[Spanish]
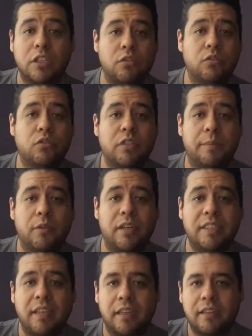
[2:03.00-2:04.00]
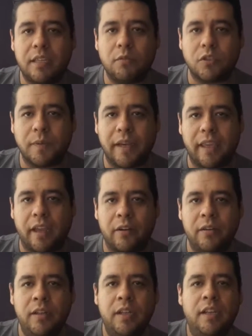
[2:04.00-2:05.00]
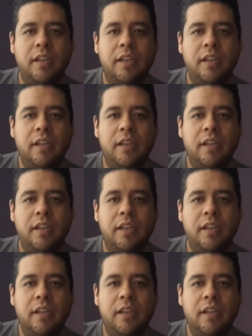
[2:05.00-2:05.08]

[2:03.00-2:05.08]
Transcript: los que son suscriptores activos, vaya, ¿no?